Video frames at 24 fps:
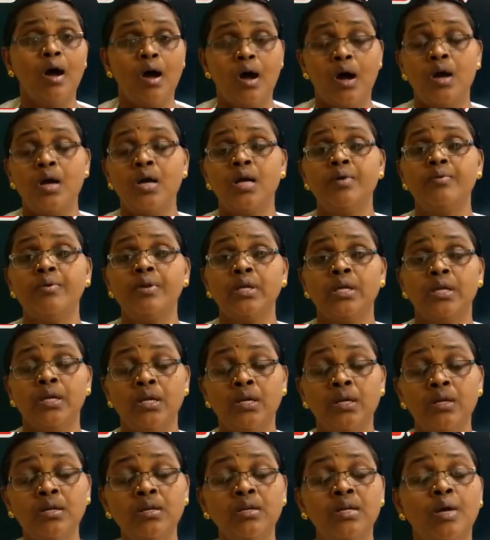ஆண்டவர்
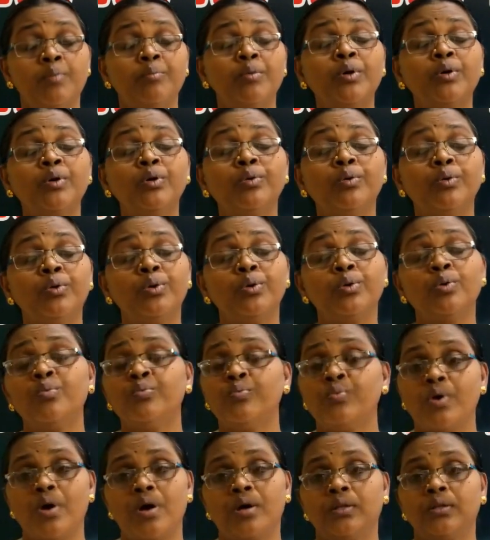இன்று நமக்கு
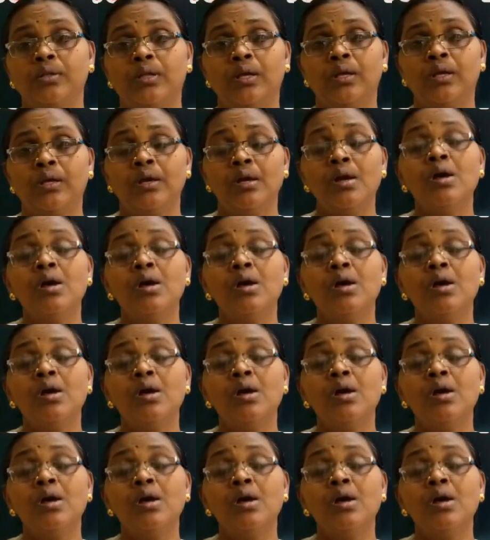கொடுக்கும் வார்த்தை